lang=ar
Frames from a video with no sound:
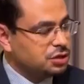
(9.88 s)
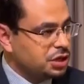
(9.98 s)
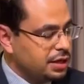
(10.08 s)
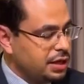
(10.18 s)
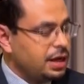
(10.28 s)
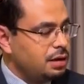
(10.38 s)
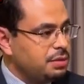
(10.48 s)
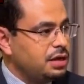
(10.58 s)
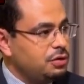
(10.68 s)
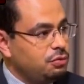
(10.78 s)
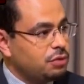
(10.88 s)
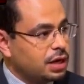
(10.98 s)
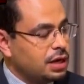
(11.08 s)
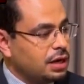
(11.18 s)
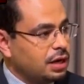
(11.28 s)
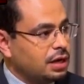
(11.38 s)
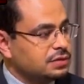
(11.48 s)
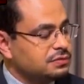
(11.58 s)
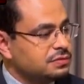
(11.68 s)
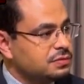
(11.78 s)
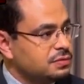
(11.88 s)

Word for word: يلجأ إليها المدنيون خلال القصف